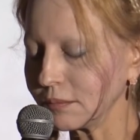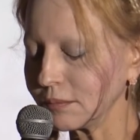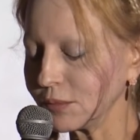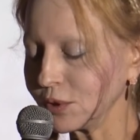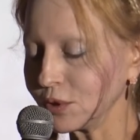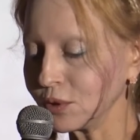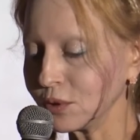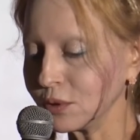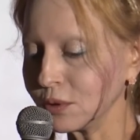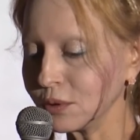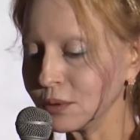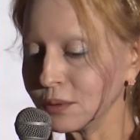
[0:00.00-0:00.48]

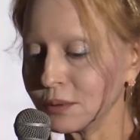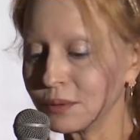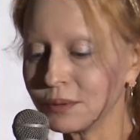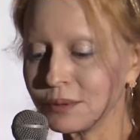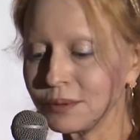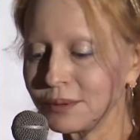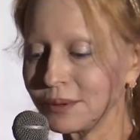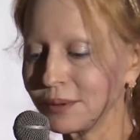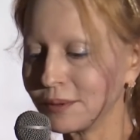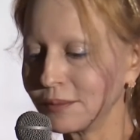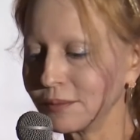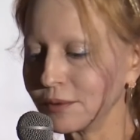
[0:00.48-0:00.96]
de
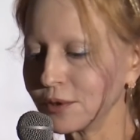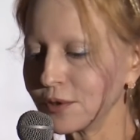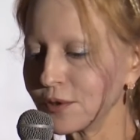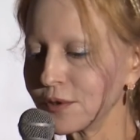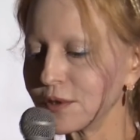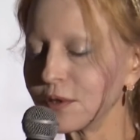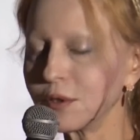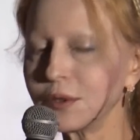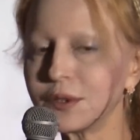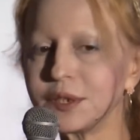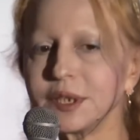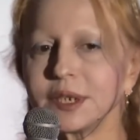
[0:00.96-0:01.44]

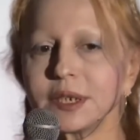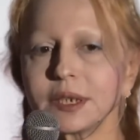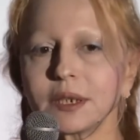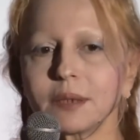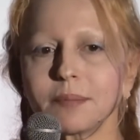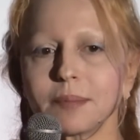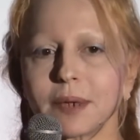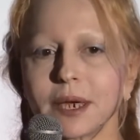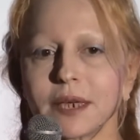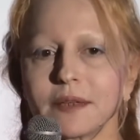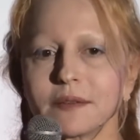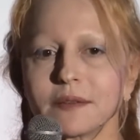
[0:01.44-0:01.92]
j'ose le dire,
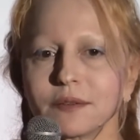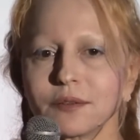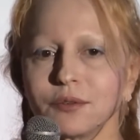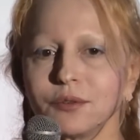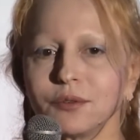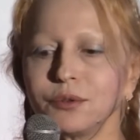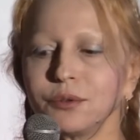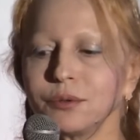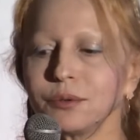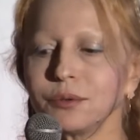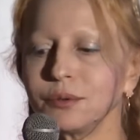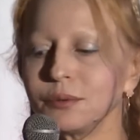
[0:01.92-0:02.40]
presque
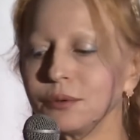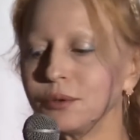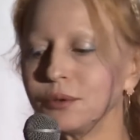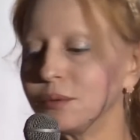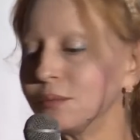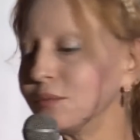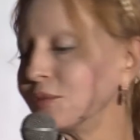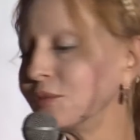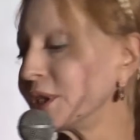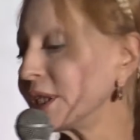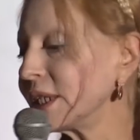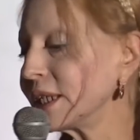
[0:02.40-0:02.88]
de,
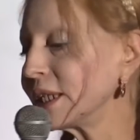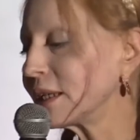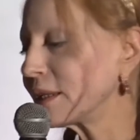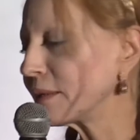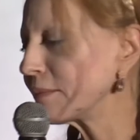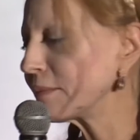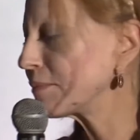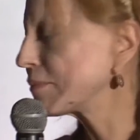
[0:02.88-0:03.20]
mourir.